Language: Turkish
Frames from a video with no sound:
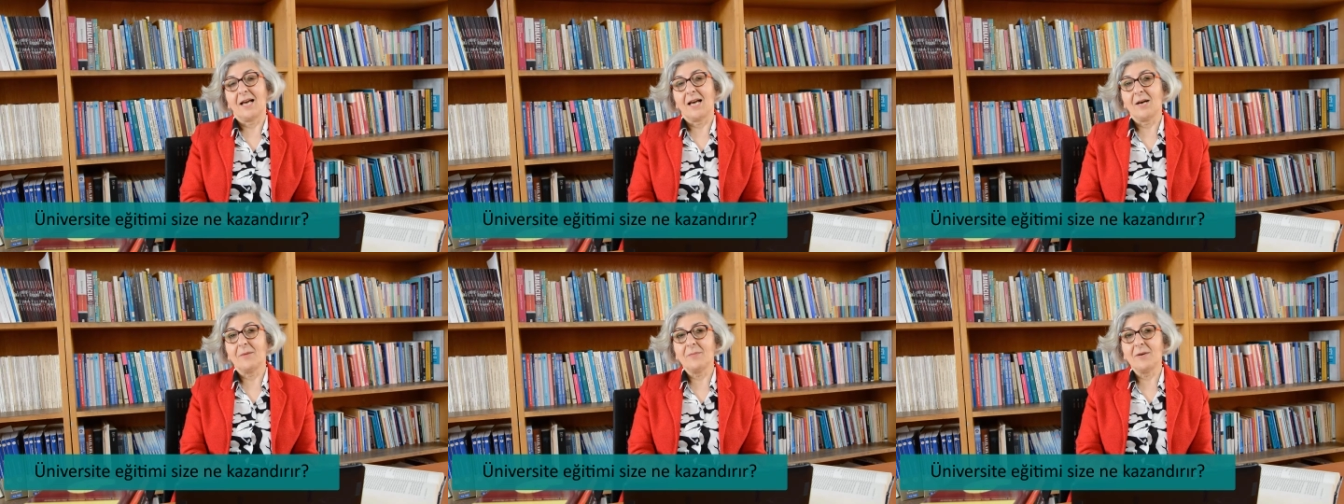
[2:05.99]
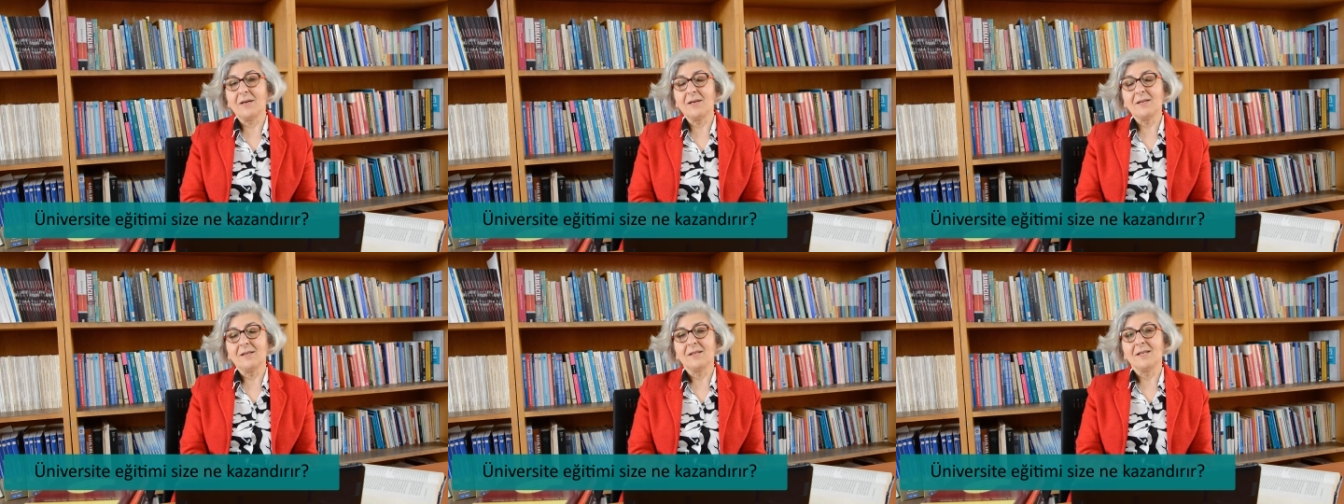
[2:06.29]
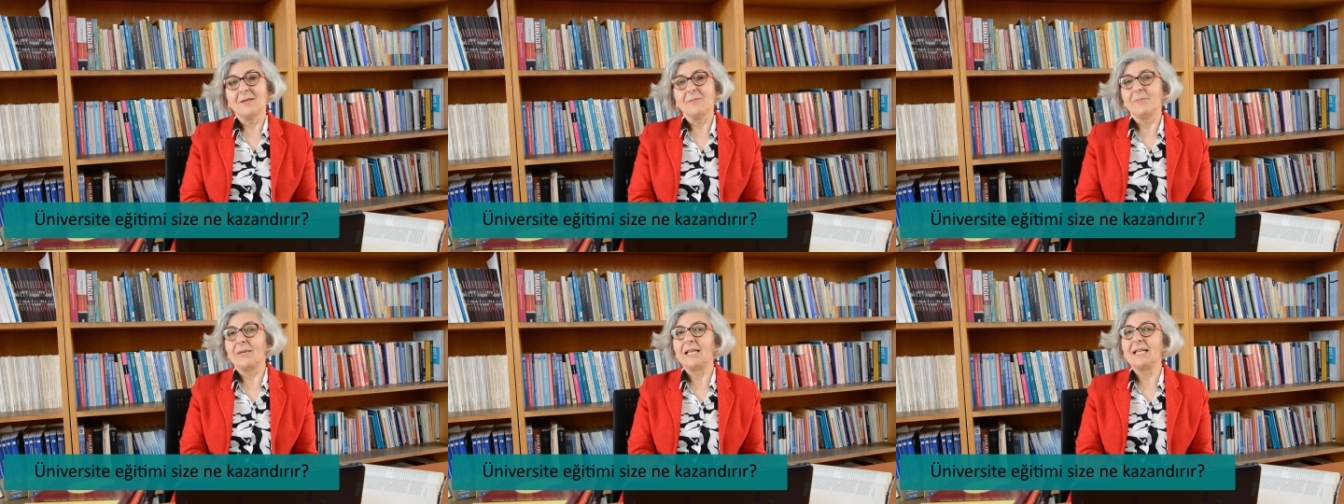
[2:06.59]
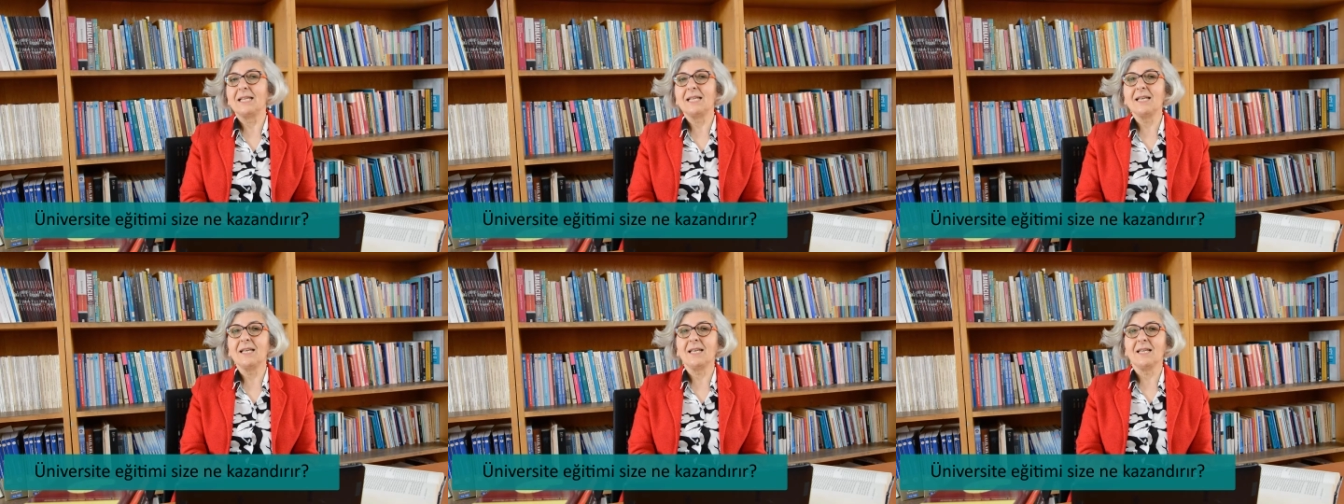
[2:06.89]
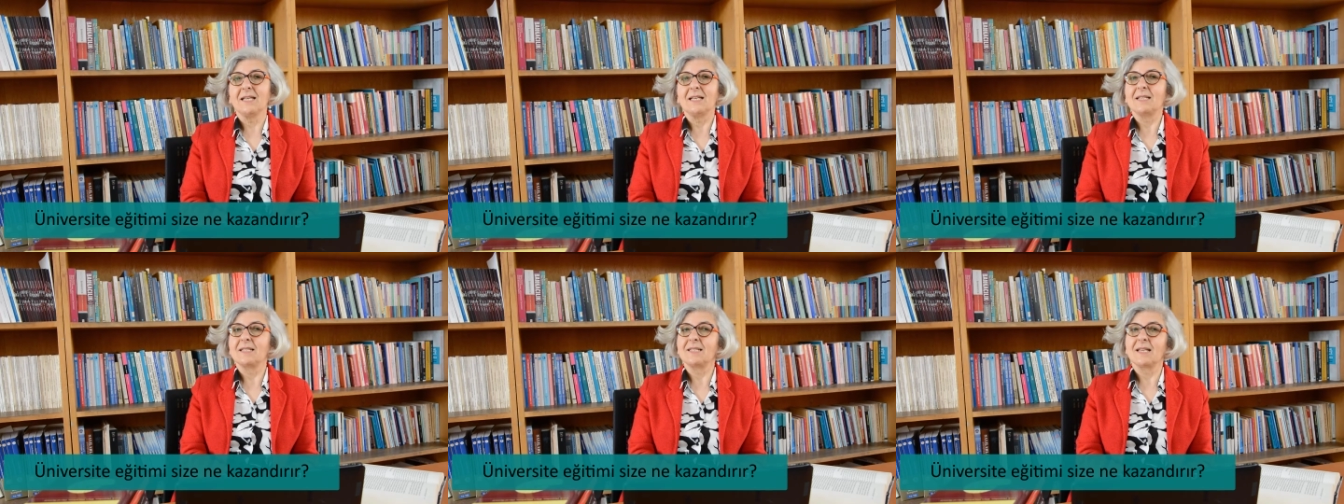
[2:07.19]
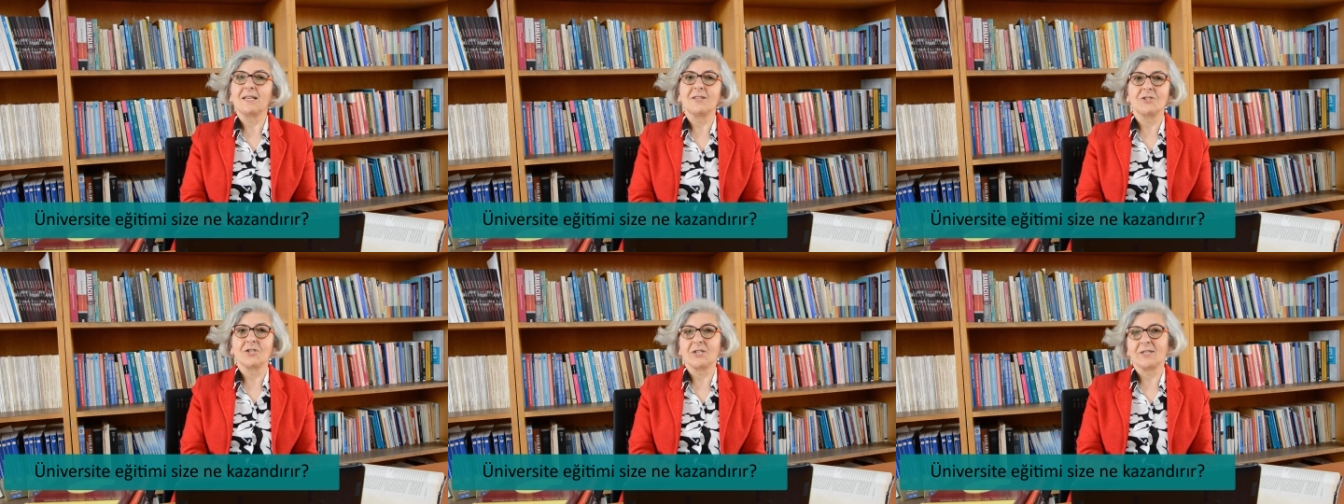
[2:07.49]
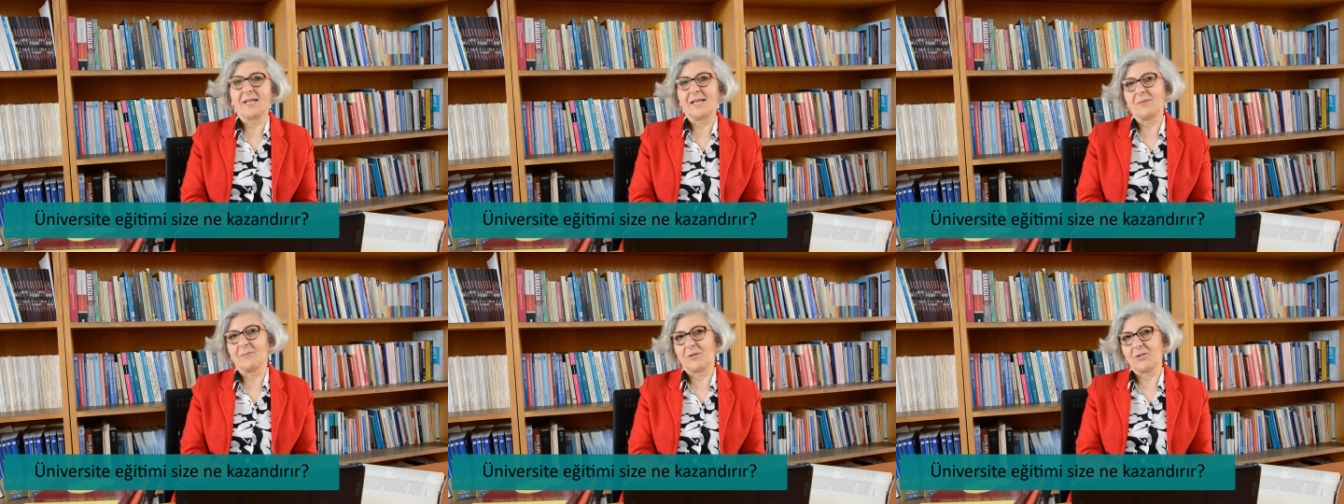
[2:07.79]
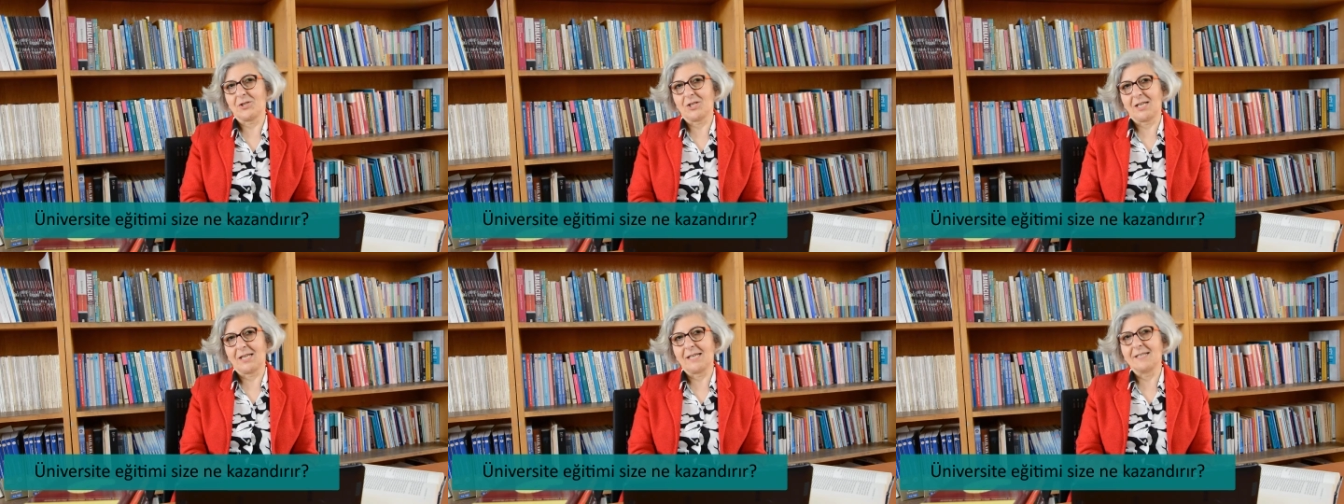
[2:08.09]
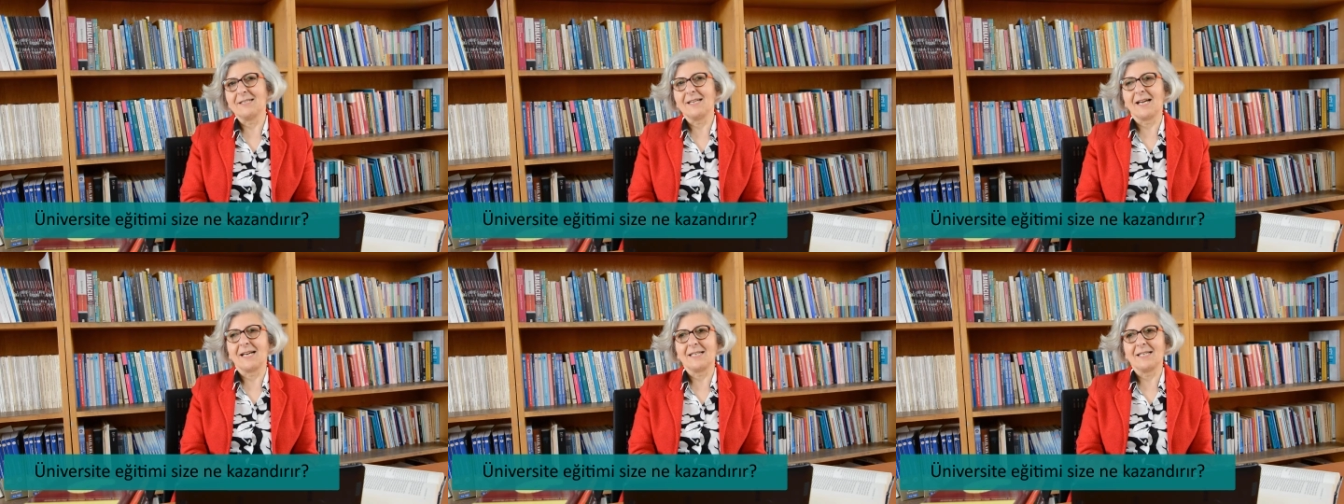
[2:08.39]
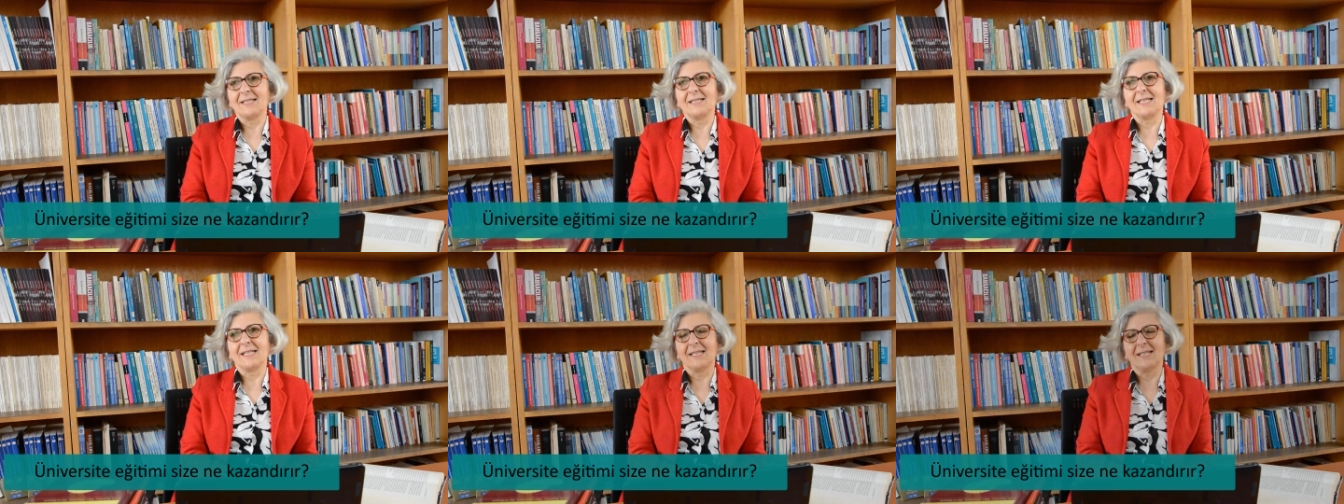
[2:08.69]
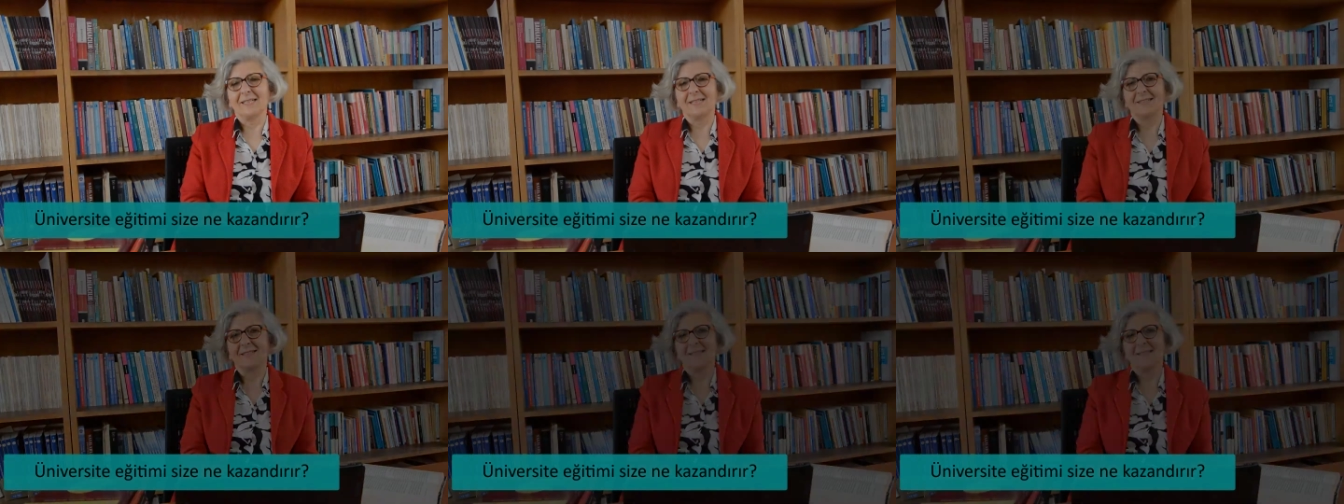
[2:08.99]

Ama bilgi sadece tek başına yeterli değil.